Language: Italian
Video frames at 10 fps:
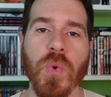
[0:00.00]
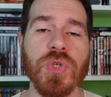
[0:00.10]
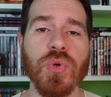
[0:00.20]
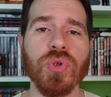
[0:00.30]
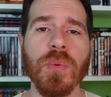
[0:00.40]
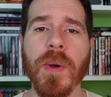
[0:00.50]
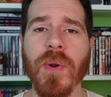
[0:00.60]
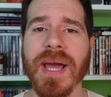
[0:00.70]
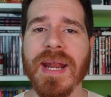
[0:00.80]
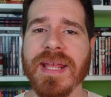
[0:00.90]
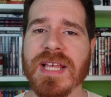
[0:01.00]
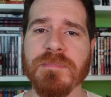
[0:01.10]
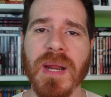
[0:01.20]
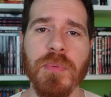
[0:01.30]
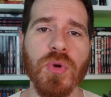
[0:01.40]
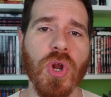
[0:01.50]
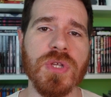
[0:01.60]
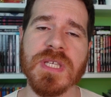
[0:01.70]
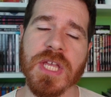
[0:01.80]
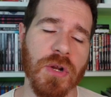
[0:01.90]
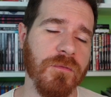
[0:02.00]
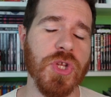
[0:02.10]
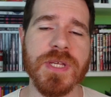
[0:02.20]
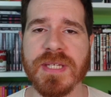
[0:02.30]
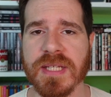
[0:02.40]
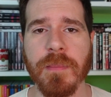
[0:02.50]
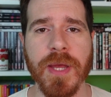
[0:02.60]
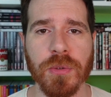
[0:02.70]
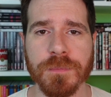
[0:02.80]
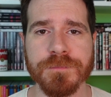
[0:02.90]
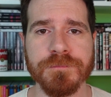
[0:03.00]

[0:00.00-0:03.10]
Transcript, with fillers: Qui su YouTube è una gara chi la spara più grossa e io non voglio essere da meno.